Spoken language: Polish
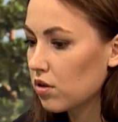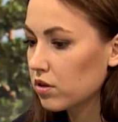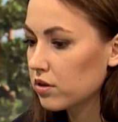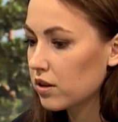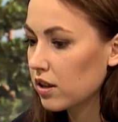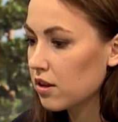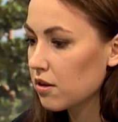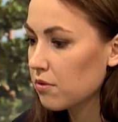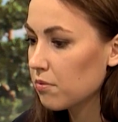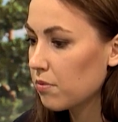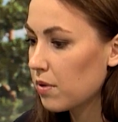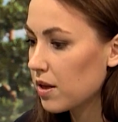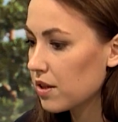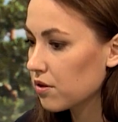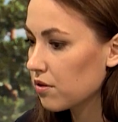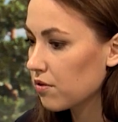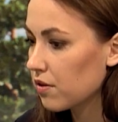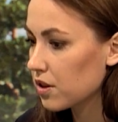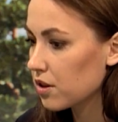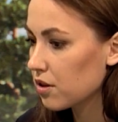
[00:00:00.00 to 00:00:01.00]
o takim
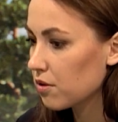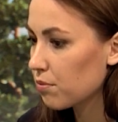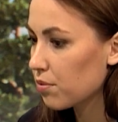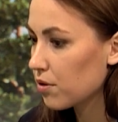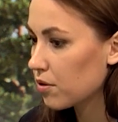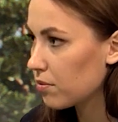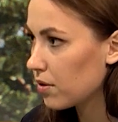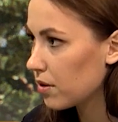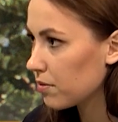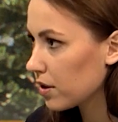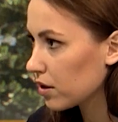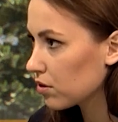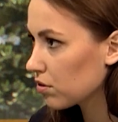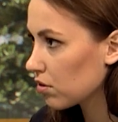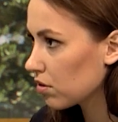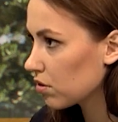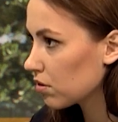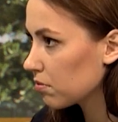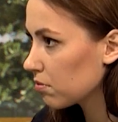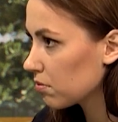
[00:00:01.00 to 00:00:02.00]
bardzo ważnym problemie,
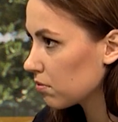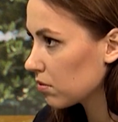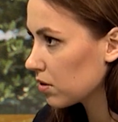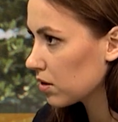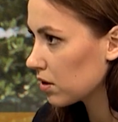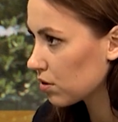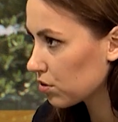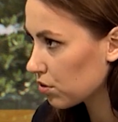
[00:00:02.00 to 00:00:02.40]
którym,